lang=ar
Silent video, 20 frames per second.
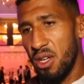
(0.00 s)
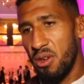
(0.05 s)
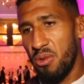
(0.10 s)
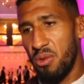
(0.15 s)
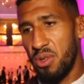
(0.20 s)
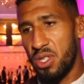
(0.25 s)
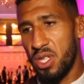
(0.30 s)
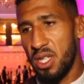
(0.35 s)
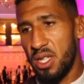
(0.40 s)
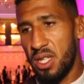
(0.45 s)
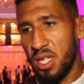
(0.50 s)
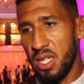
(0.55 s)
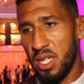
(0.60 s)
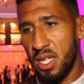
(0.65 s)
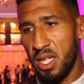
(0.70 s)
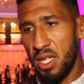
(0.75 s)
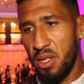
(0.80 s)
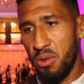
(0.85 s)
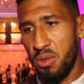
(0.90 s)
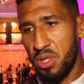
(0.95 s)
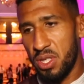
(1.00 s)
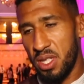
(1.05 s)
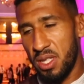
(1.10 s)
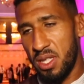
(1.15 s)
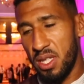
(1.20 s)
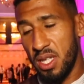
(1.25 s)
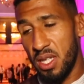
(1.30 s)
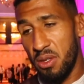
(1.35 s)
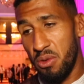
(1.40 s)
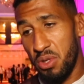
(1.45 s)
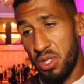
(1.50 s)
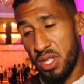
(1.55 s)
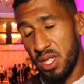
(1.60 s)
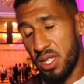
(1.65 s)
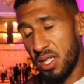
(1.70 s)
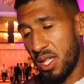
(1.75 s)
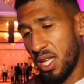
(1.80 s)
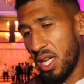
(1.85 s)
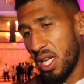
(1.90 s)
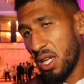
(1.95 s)
ويشد ويشد ويشد
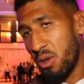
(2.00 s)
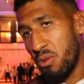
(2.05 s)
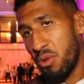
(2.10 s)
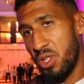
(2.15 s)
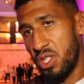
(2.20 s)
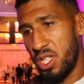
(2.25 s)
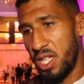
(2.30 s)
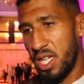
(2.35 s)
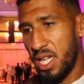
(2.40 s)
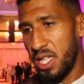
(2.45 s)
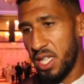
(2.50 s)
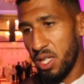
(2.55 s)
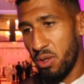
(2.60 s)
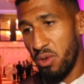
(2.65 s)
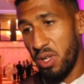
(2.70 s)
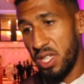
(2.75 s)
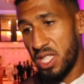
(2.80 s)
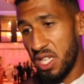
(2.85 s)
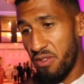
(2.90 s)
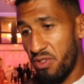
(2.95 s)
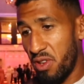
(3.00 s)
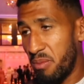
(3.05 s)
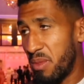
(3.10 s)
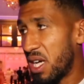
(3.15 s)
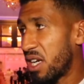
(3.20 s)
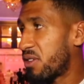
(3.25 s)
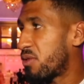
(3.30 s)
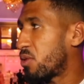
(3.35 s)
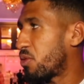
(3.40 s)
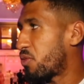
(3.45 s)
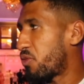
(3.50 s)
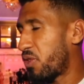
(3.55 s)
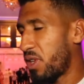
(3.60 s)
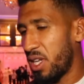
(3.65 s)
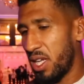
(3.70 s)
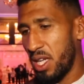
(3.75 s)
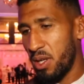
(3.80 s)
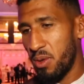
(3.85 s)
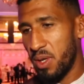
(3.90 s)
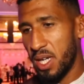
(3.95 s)
الطريق ويجي عندك ويحتفل معك في
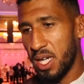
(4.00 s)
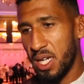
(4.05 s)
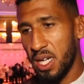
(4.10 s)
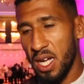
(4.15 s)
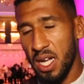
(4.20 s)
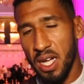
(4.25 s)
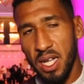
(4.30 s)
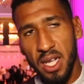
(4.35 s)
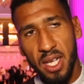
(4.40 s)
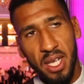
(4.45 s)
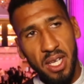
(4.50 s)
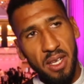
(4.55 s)
الليل وهكا